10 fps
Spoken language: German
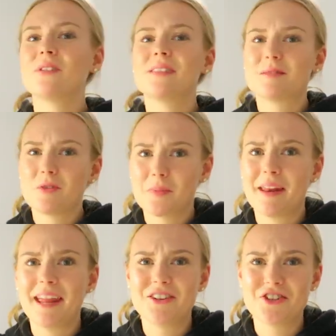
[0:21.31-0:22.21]
muss jetzt erstmal aus
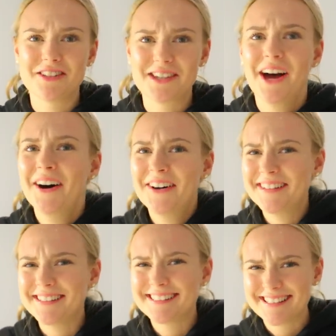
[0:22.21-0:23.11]
meiner engen Jeans
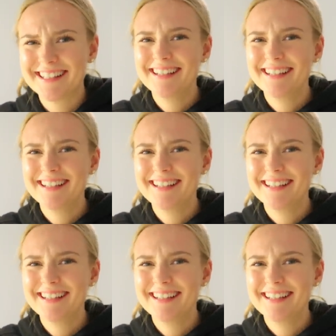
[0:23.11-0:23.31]
raus.